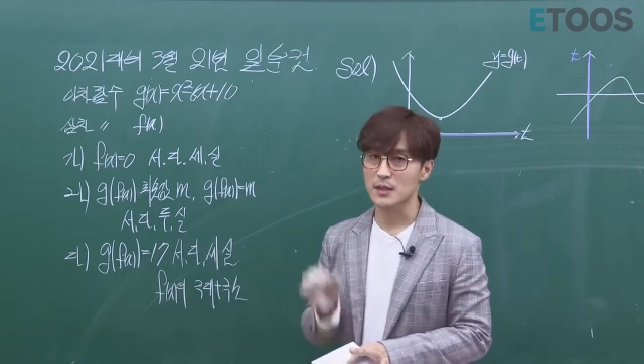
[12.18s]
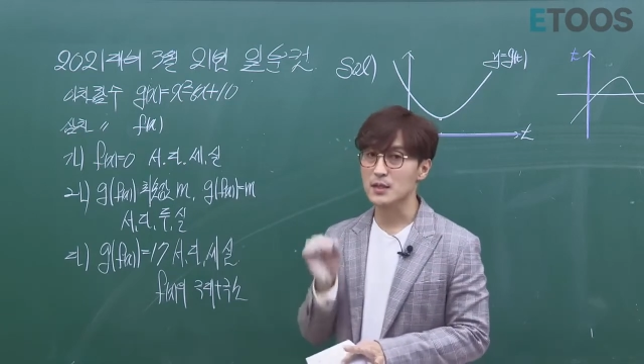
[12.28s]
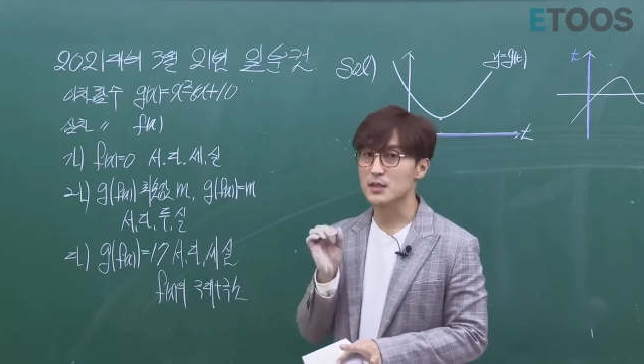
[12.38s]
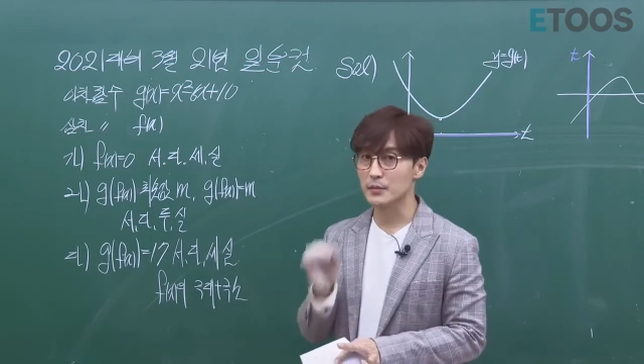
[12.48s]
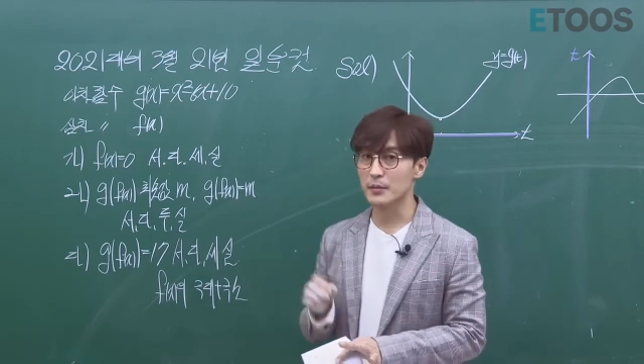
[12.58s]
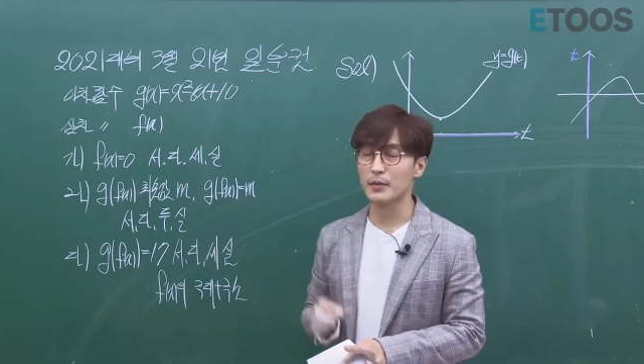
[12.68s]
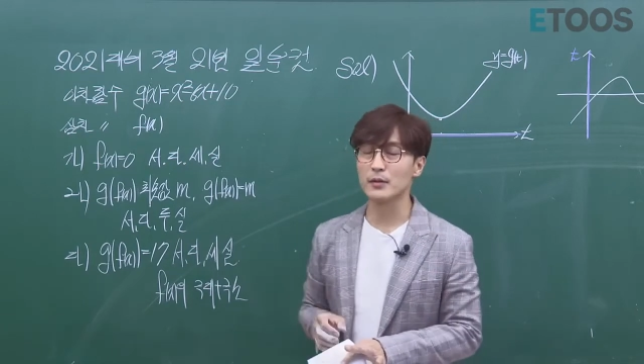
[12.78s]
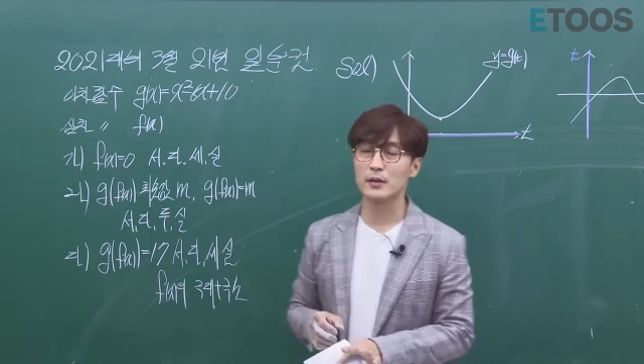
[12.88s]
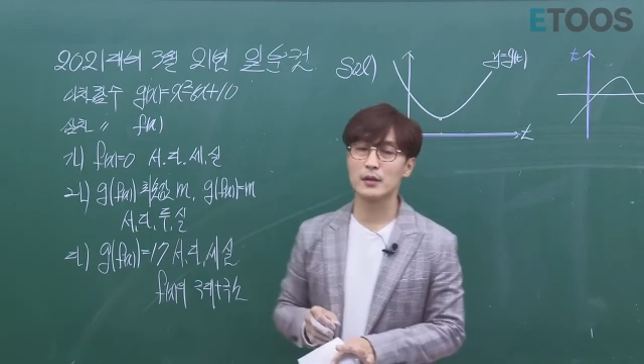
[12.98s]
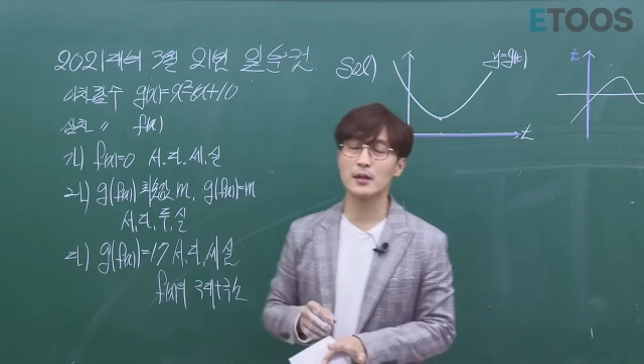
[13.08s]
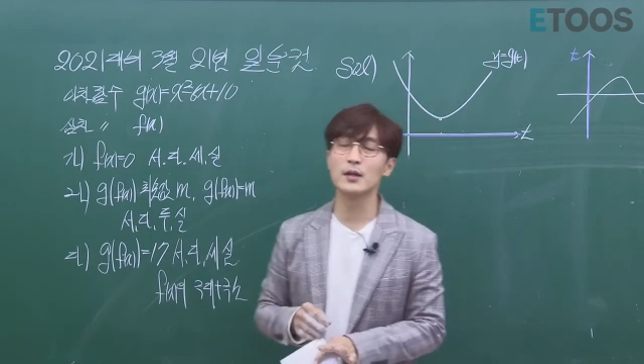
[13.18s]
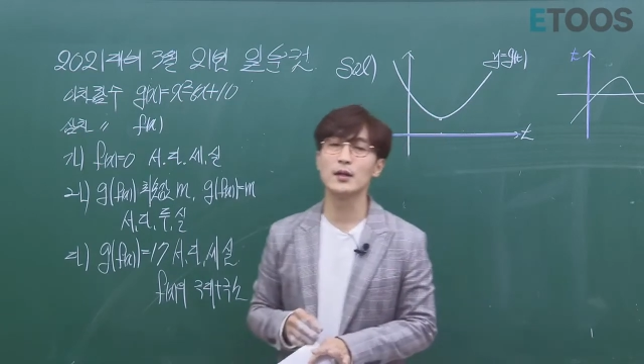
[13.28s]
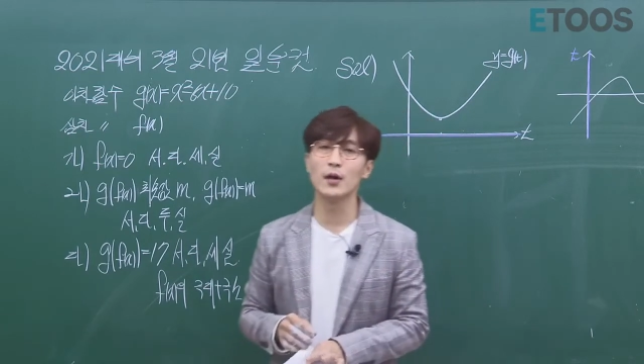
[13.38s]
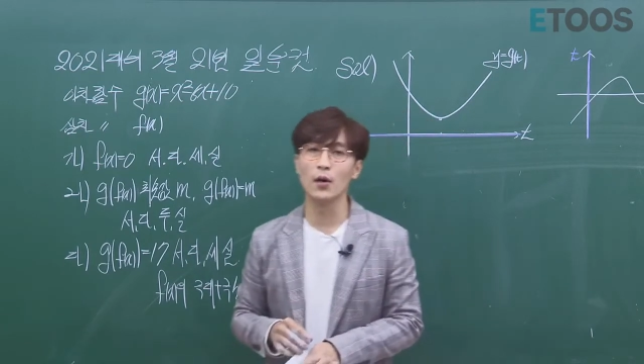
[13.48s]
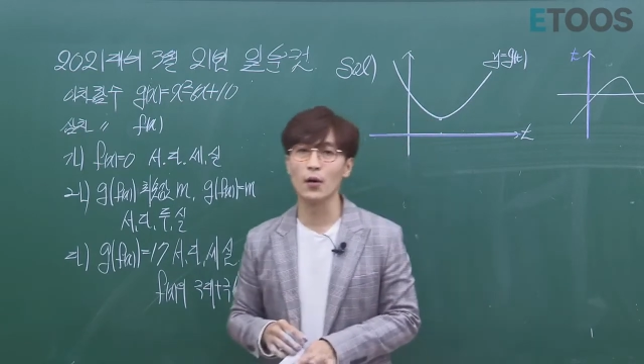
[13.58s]
21번
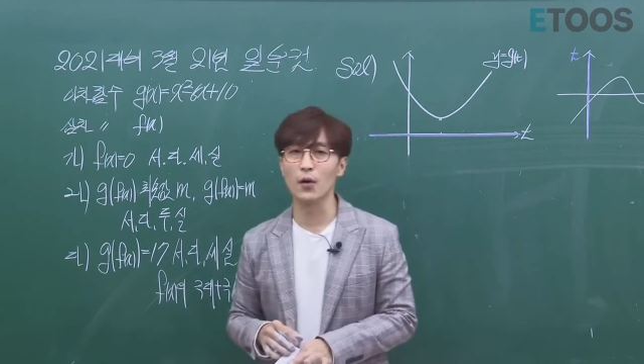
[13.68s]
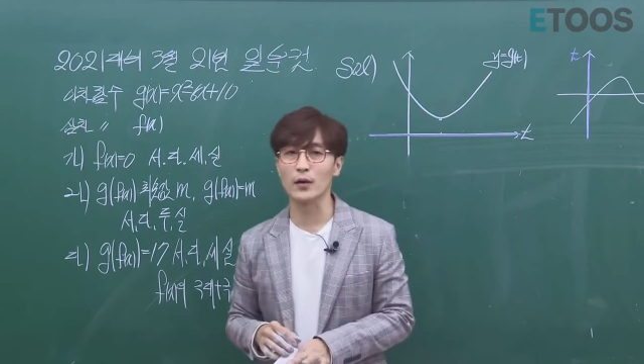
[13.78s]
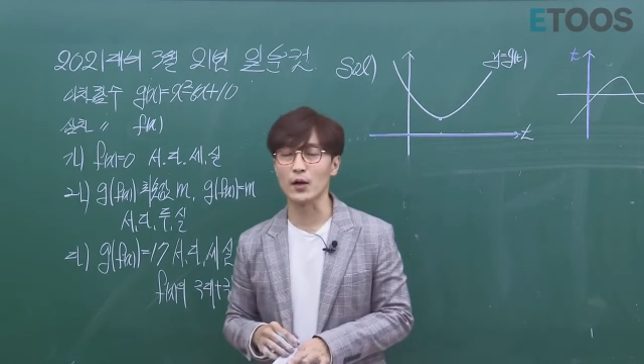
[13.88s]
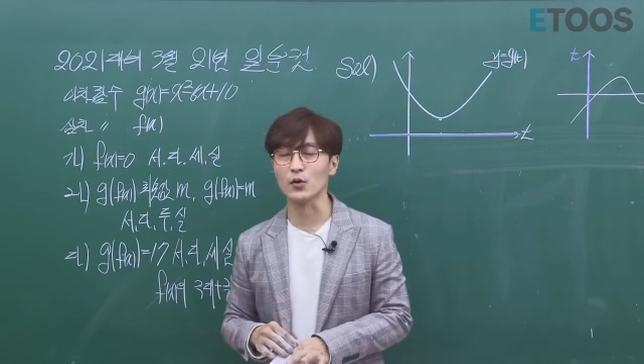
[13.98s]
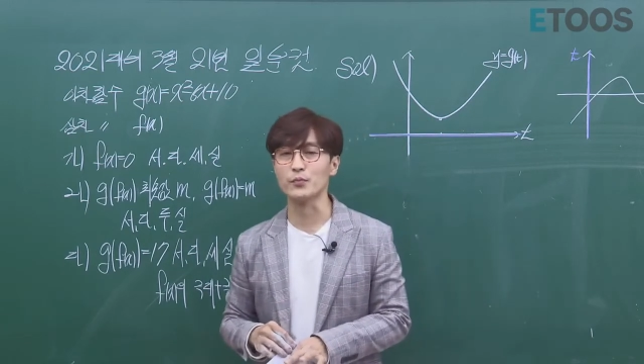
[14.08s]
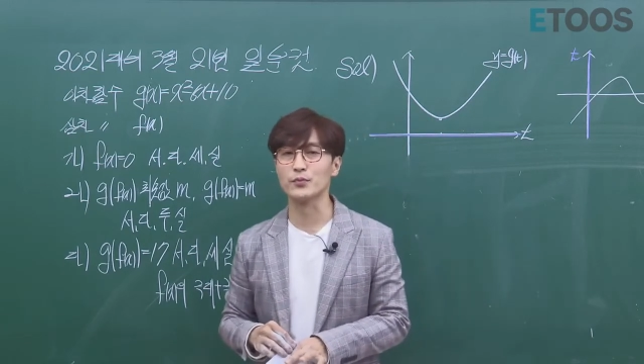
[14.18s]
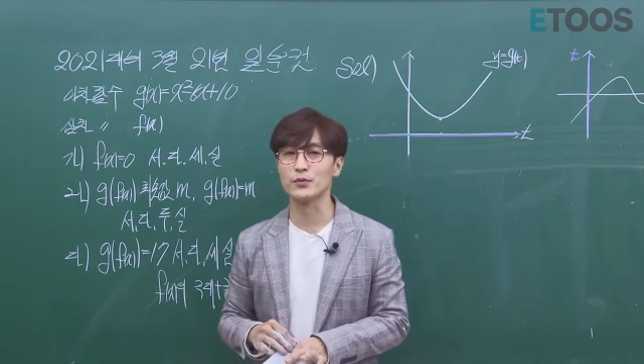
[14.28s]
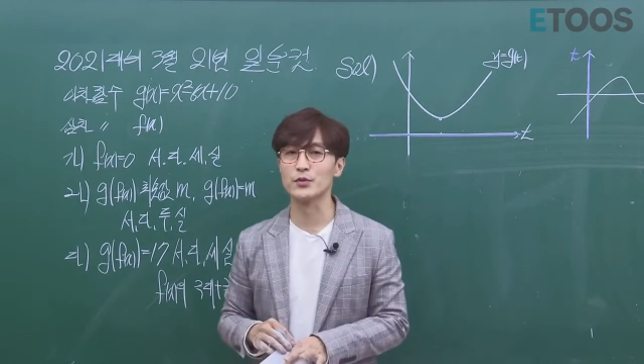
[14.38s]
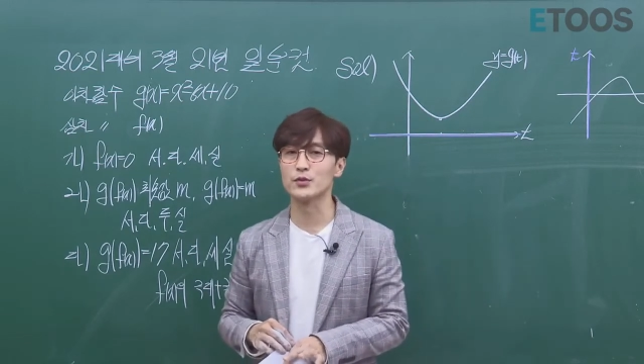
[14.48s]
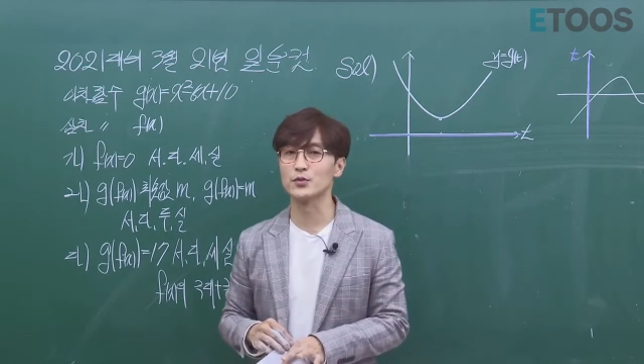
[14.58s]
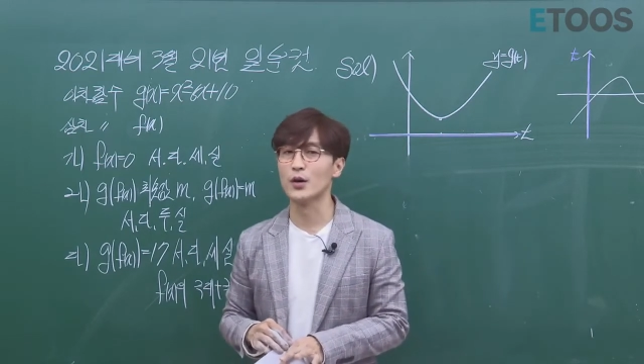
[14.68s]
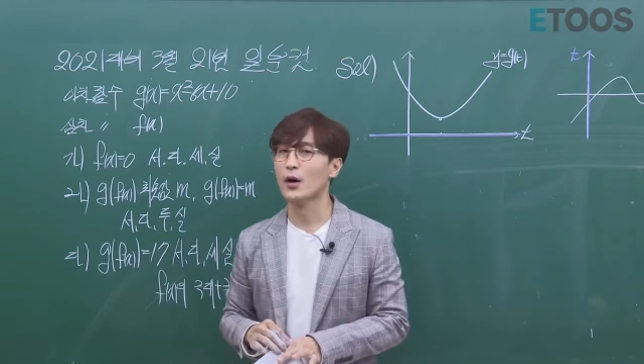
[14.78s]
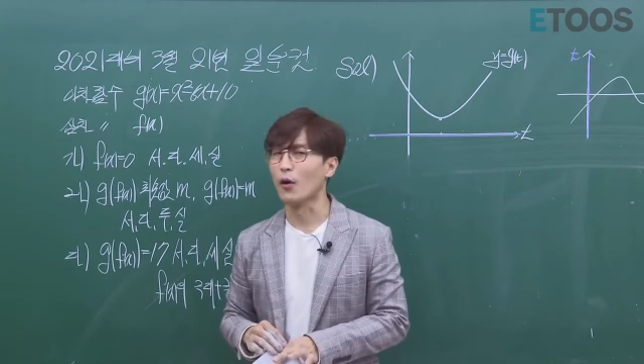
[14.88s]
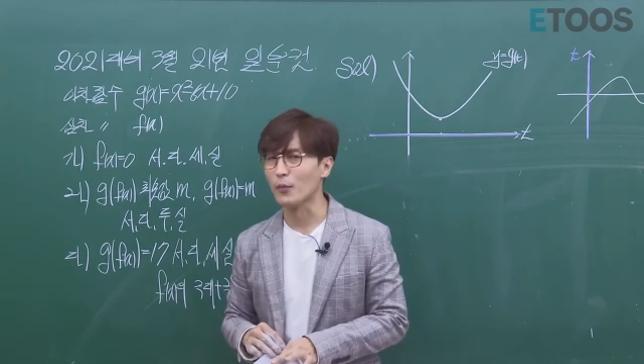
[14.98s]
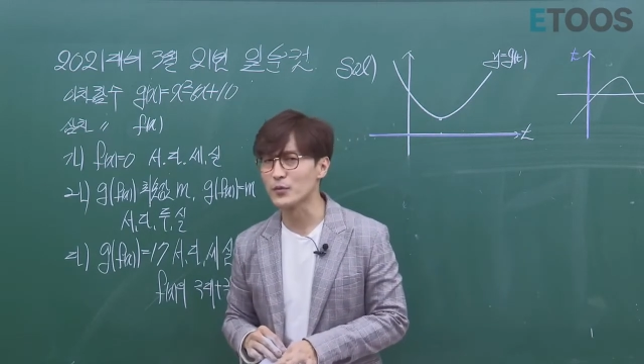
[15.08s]
킬러라고 부를 수
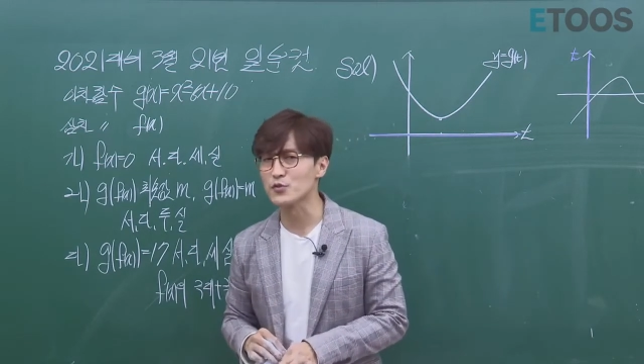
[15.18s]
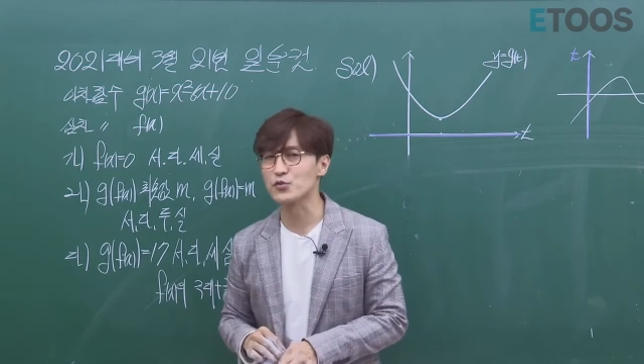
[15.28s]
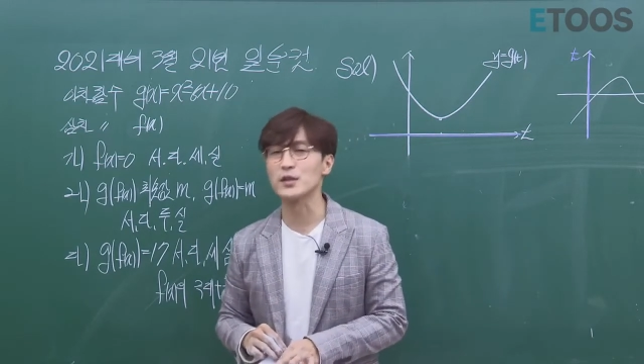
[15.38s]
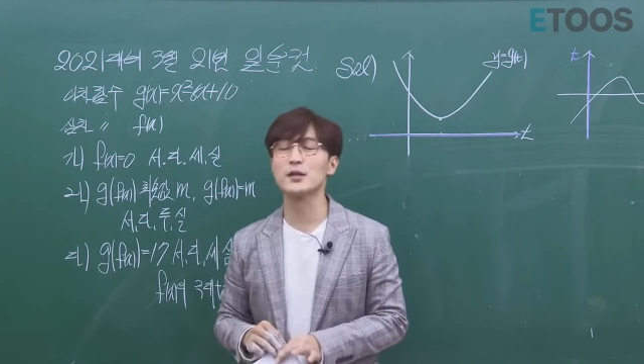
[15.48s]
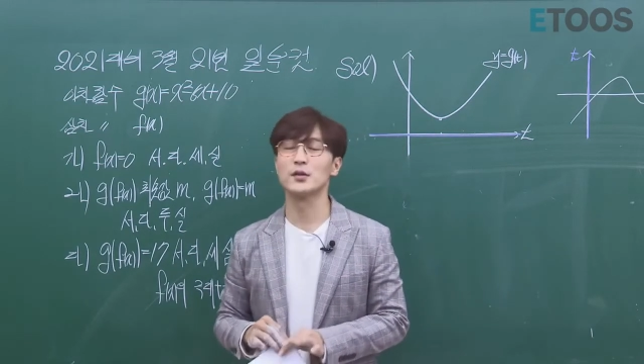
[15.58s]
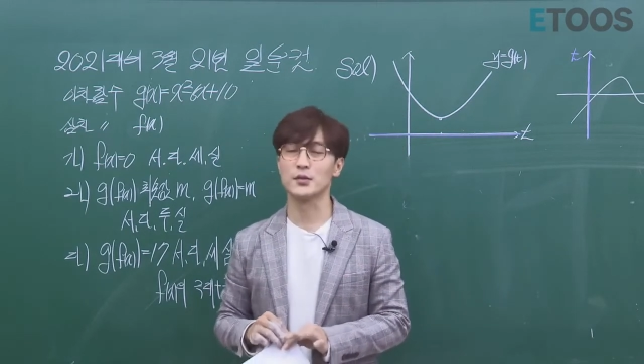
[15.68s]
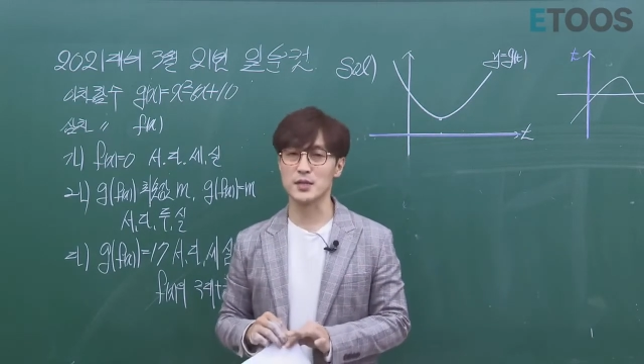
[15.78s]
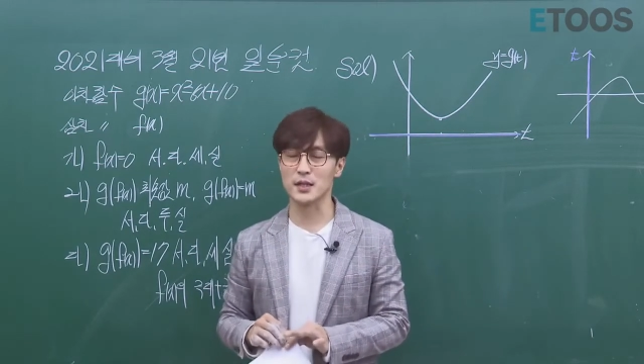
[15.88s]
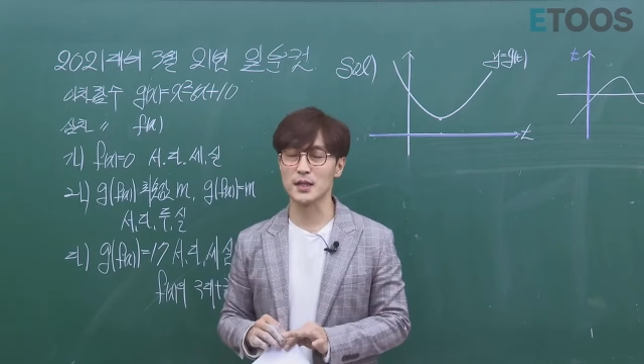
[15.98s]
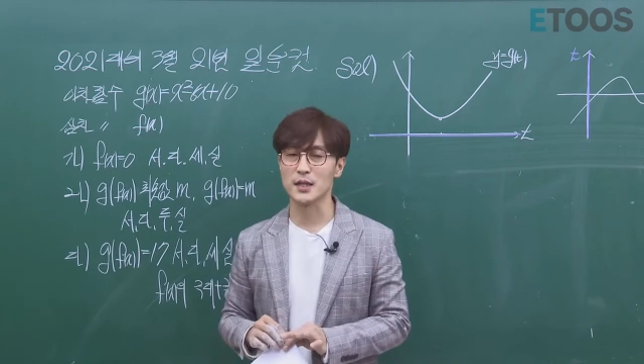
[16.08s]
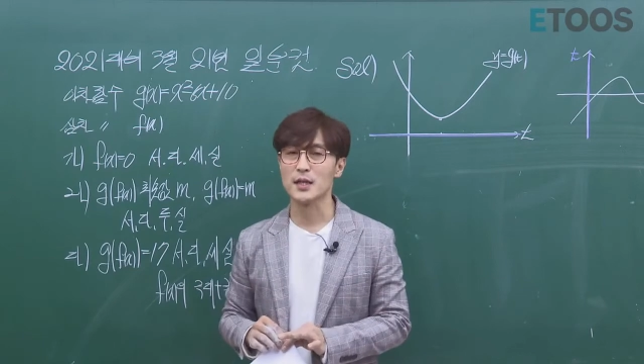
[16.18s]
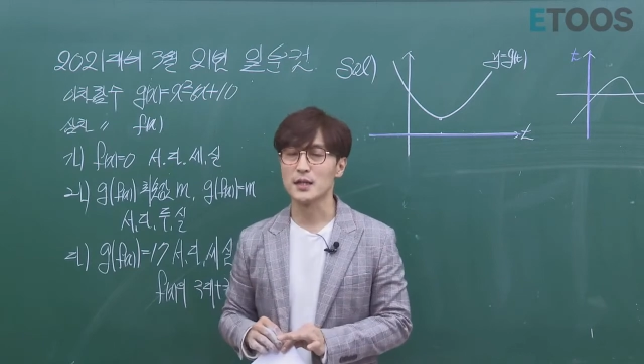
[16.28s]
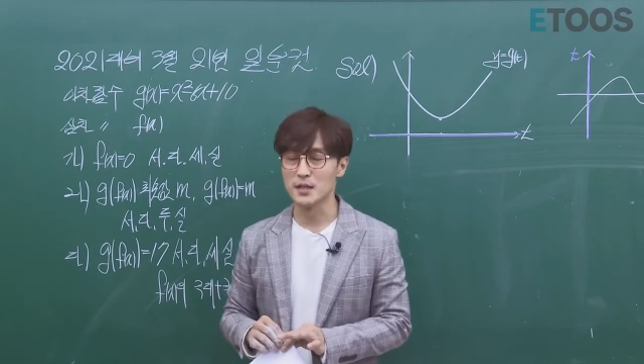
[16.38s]
없는 준킬러 형식의